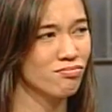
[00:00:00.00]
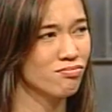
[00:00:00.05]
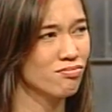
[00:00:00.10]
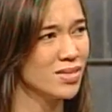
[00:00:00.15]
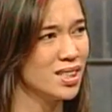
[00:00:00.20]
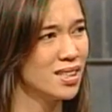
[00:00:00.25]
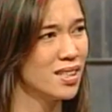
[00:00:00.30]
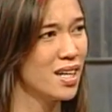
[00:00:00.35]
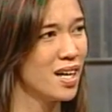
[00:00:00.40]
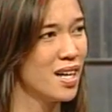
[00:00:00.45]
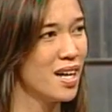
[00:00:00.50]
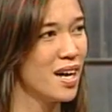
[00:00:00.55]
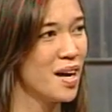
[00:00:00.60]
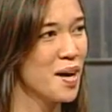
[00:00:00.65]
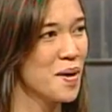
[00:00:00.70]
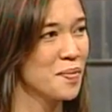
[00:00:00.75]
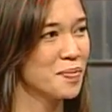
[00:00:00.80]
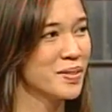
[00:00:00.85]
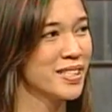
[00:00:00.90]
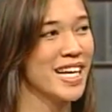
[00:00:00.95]
ค่ะ
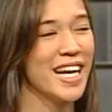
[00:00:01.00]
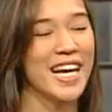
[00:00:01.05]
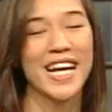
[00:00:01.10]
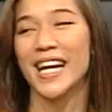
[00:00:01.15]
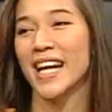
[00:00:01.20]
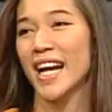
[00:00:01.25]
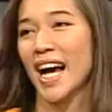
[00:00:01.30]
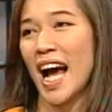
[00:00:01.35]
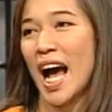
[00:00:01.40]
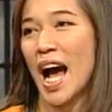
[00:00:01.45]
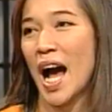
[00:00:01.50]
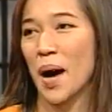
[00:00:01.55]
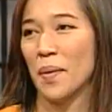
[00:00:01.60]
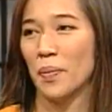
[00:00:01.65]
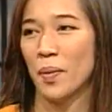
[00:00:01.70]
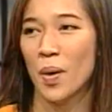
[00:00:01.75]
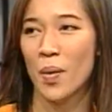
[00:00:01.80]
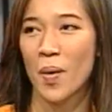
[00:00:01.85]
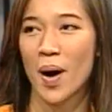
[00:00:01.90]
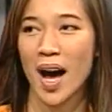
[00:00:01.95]
ชินนะคะ
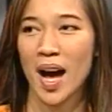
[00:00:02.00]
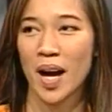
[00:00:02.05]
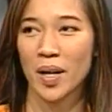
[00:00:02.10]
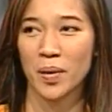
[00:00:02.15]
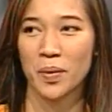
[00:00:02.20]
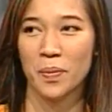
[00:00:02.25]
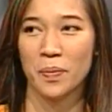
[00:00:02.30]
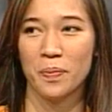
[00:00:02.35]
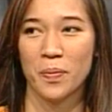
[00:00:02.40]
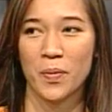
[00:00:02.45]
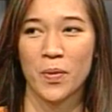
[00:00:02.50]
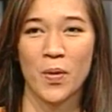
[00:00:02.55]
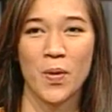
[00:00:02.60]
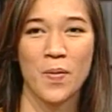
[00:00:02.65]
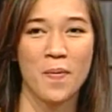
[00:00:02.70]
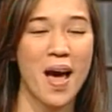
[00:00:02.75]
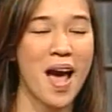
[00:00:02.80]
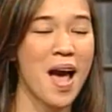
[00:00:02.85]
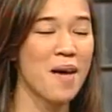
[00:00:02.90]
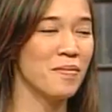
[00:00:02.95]
เพราะว่าคุ
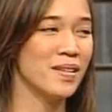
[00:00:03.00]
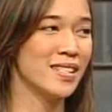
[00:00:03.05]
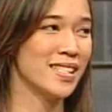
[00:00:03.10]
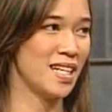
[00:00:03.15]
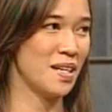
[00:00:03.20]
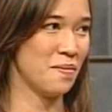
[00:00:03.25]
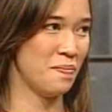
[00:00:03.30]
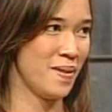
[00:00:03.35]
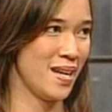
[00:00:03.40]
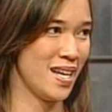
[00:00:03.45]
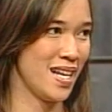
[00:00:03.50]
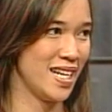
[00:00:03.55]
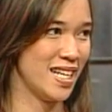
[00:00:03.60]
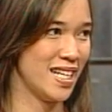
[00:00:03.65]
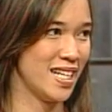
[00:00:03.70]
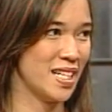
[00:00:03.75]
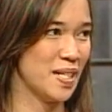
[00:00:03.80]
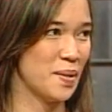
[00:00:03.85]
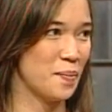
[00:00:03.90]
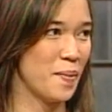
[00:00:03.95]
ณแม่เป็นศิลปิน
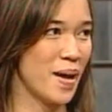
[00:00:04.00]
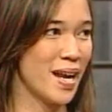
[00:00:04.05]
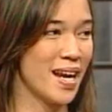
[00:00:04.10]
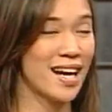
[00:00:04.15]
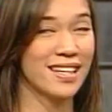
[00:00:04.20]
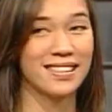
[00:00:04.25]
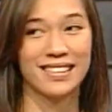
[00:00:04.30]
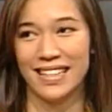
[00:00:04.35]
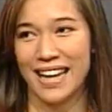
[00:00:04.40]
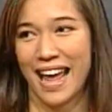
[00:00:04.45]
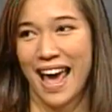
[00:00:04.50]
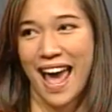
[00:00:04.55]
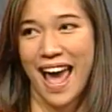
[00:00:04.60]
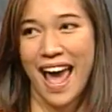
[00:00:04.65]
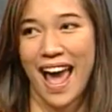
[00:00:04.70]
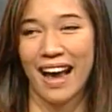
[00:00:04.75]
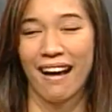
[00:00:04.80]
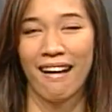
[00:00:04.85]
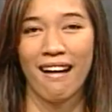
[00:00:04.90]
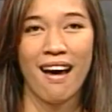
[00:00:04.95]
เป็นนักแสด
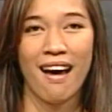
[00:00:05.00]
ง